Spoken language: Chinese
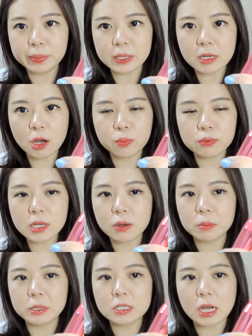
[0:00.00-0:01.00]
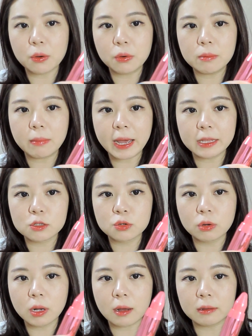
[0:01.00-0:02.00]
比较不像我平常会买的
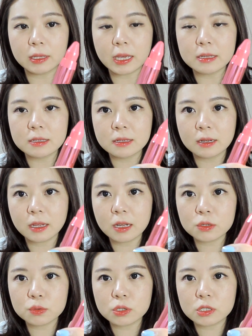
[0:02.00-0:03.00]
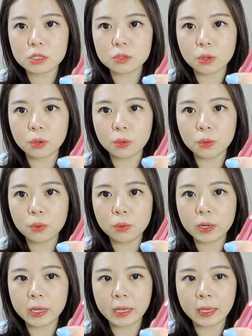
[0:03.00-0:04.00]
唇膏的颜色，它就是这种
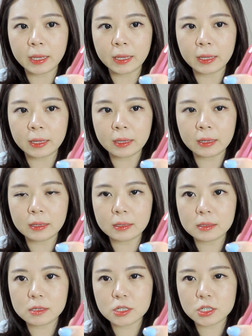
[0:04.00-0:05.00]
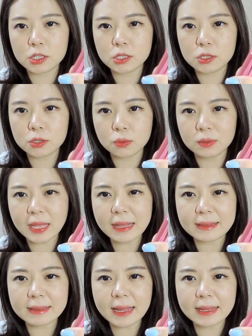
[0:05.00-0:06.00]
会是这种
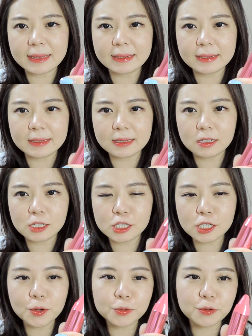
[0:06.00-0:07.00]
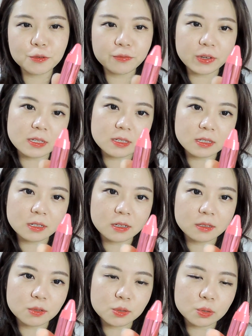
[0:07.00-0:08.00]
淡淡的少女粉色，
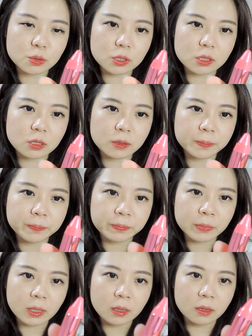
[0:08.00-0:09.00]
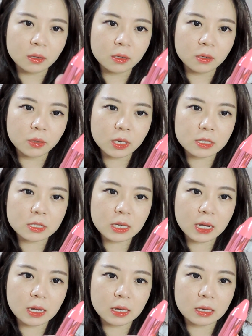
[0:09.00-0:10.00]
就是有点
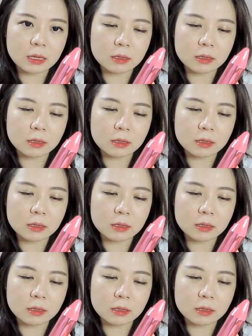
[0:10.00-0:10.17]
像